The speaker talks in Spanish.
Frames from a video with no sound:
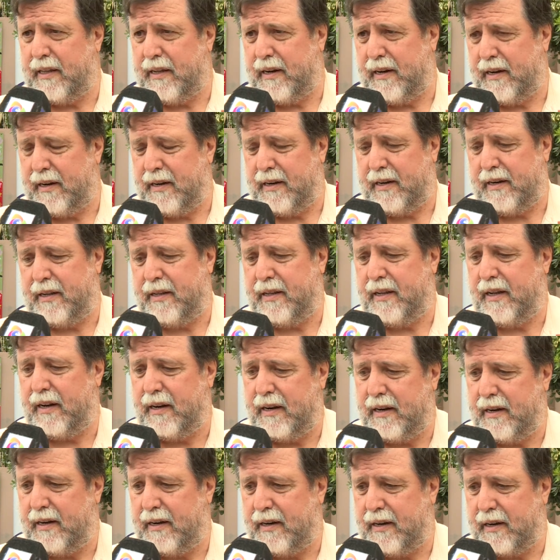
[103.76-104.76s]
del,
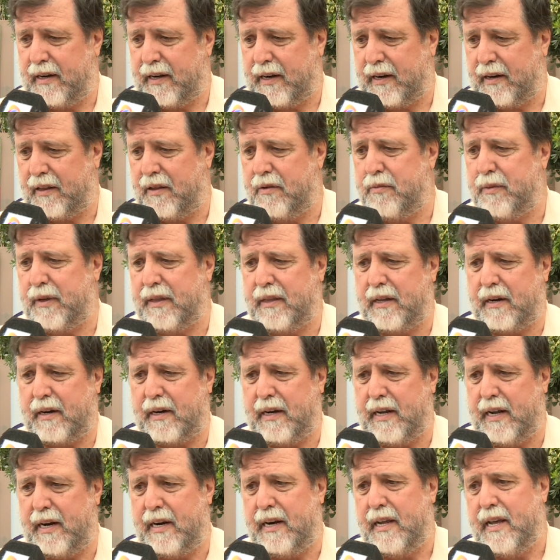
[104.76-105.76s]
jardín
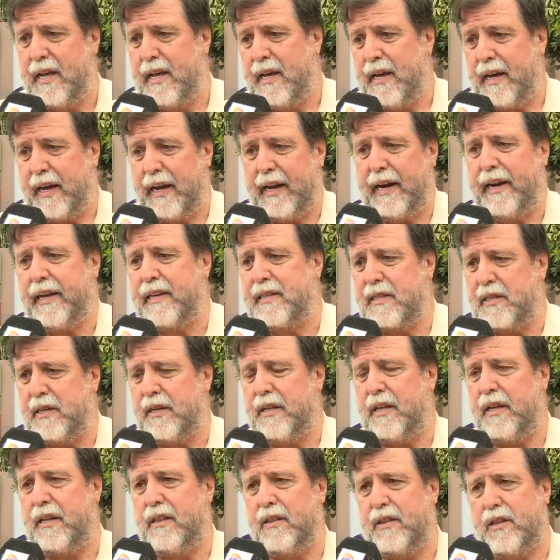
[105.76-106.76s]
maternal, el
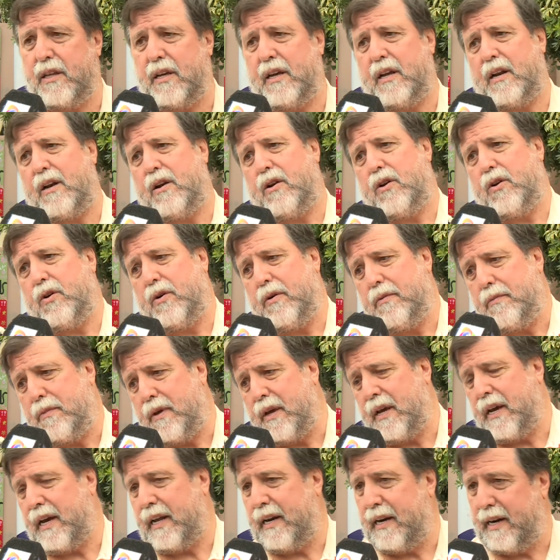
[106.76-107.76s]
excedente lo
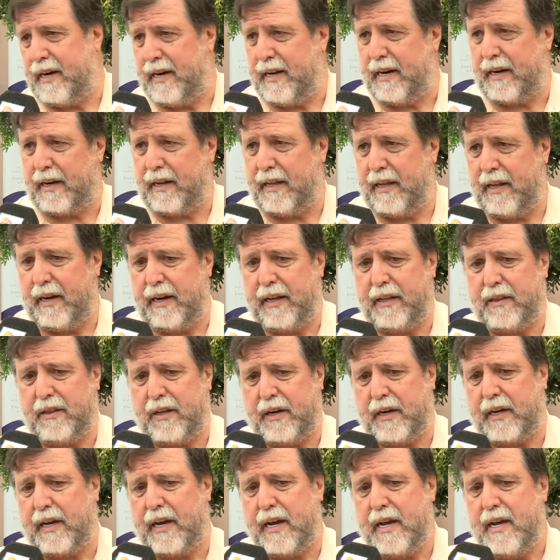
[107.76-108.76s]
envían a la red
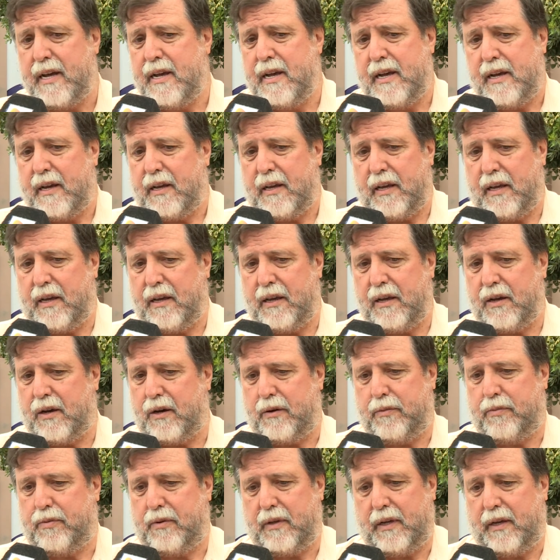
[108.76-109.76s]
eléctrica y
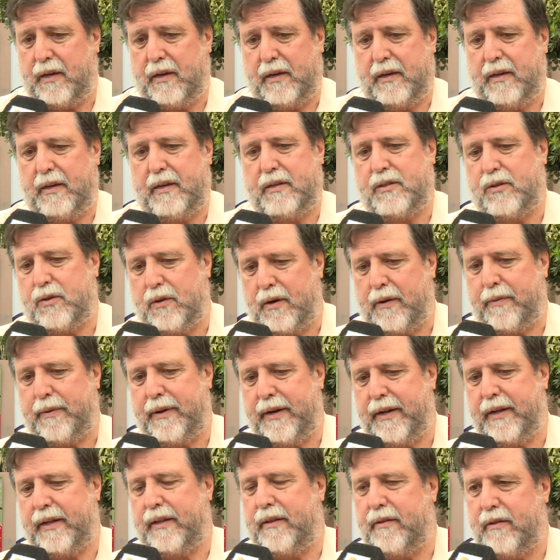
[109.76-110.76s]
eh, es una
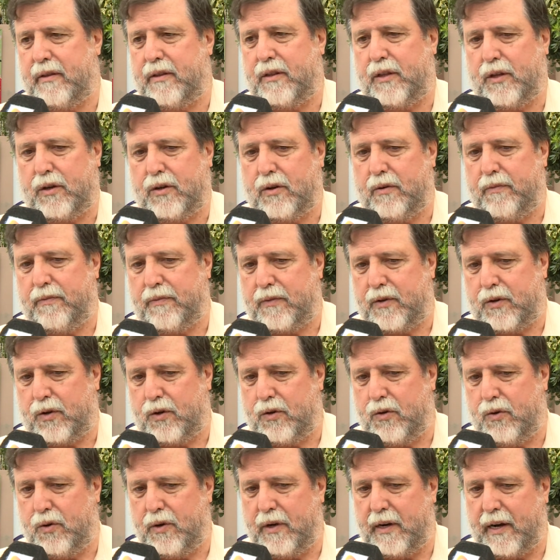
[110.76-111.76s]
manera, y
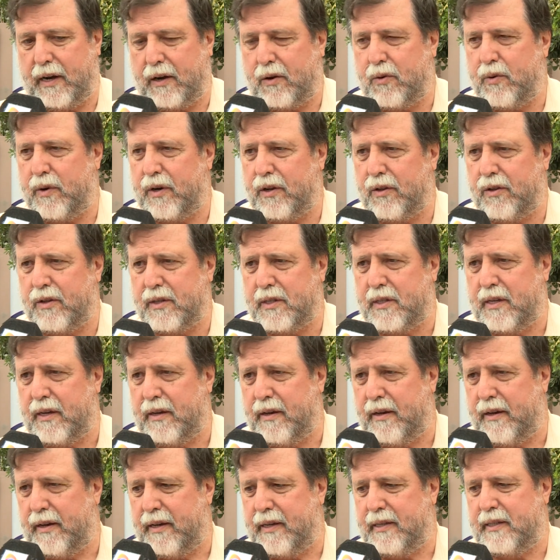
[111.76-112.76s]
con un acuerdo
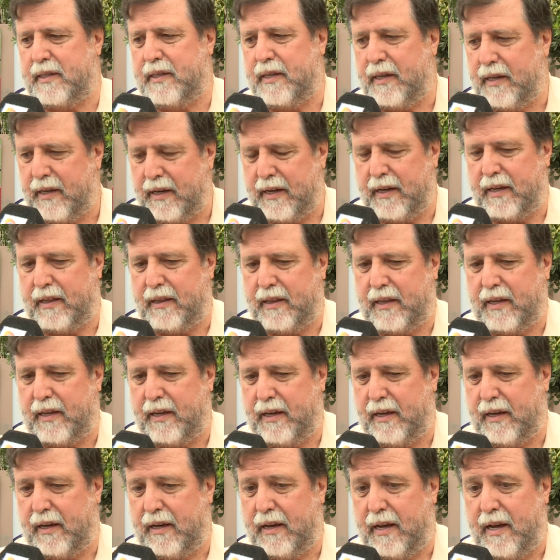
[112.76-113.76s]
se,
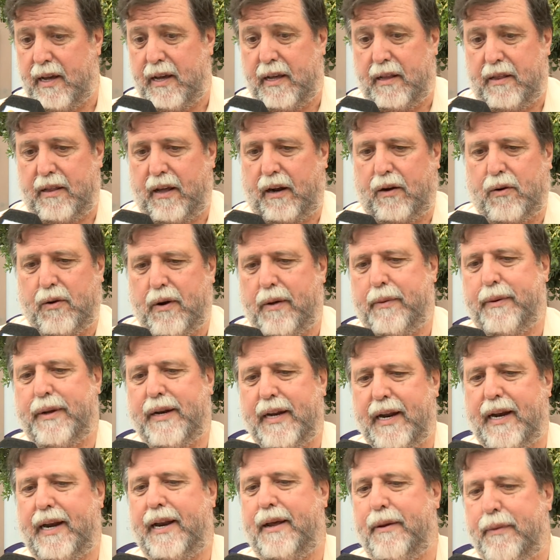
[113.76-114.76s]
este, de alguna
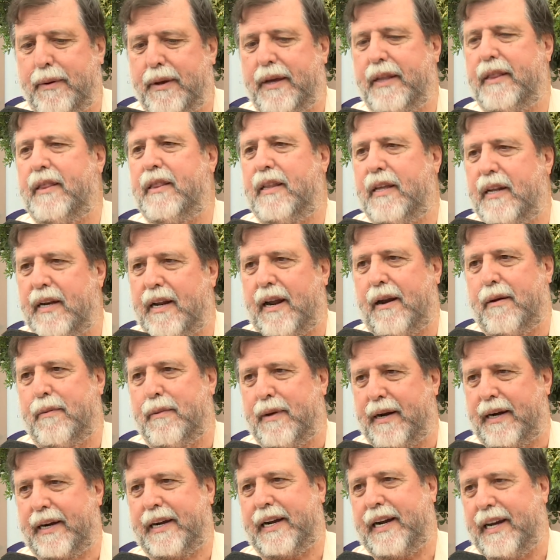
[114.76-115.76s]
manera le venden al
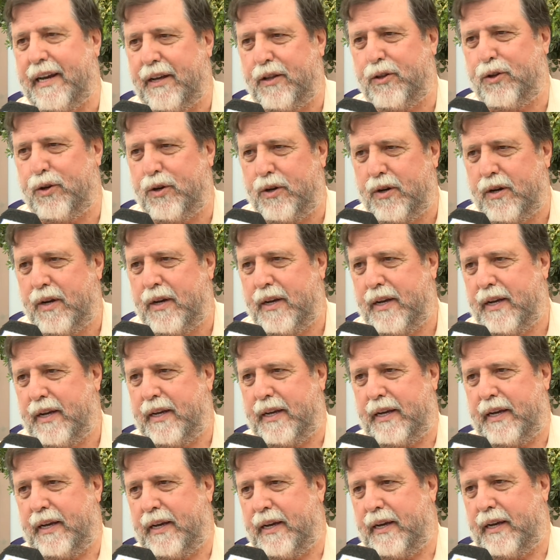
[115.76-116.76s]
mercado
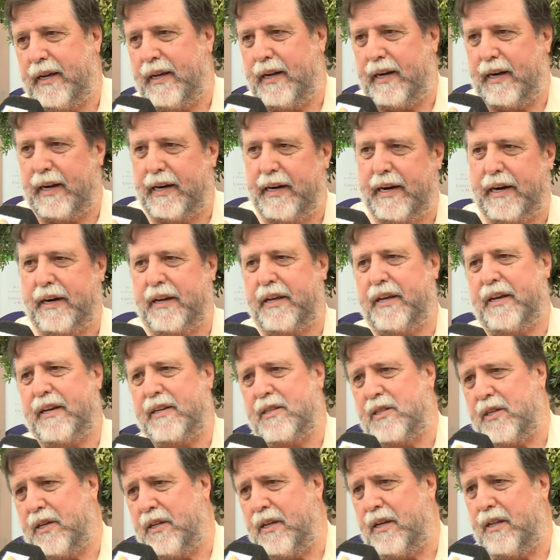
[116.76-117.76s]
eh, la energía
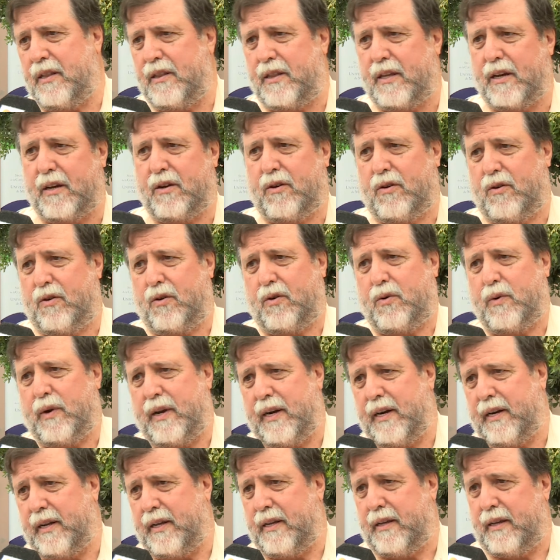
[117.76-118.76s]
excedente, con lo
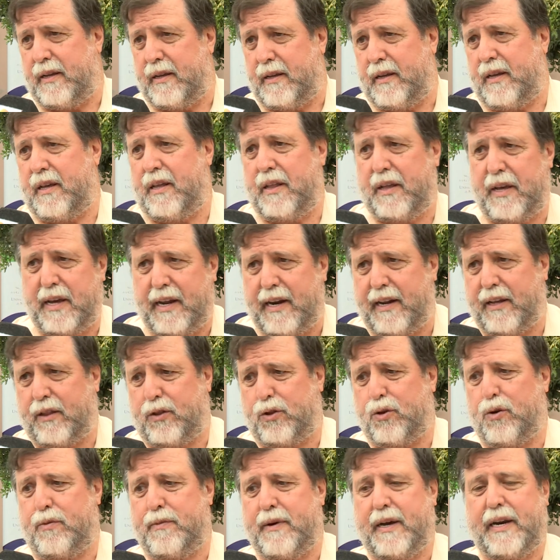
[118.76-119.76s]
cual eh, EDEA les
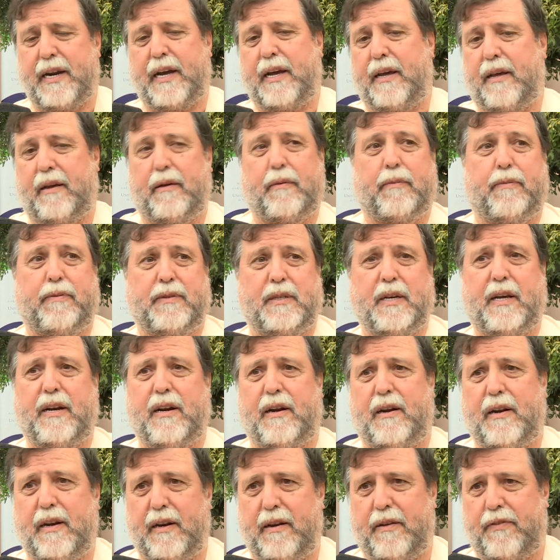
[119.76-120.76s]
tomará y
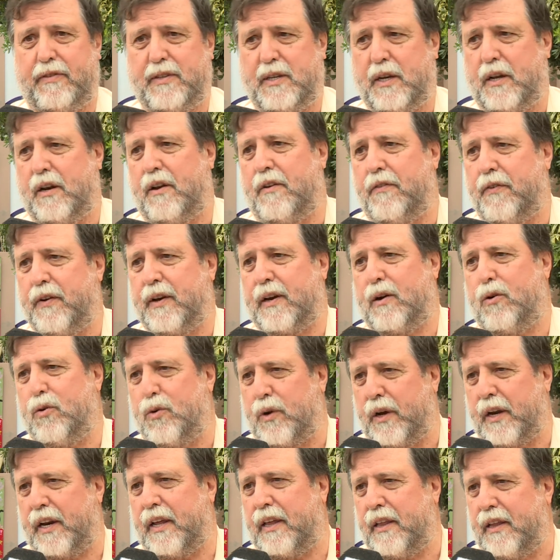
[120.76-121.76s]
será, les significa
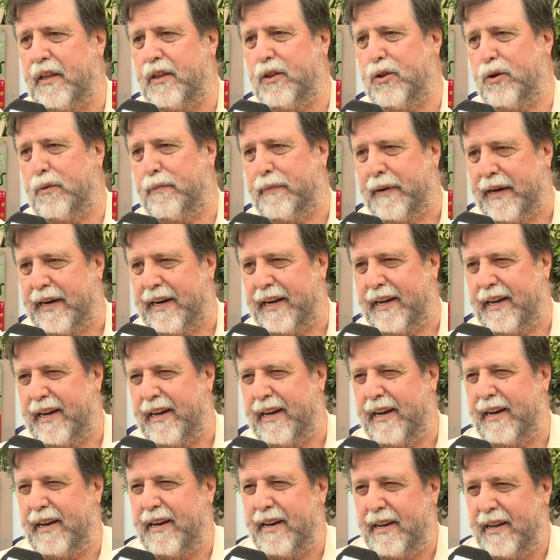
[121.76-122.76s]
un crédito
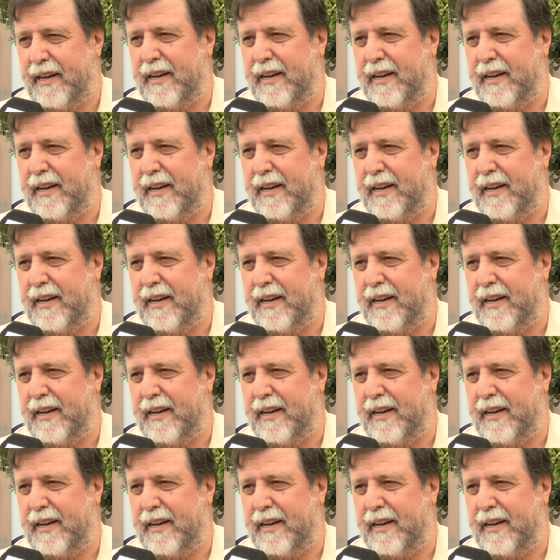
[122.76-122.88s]
para,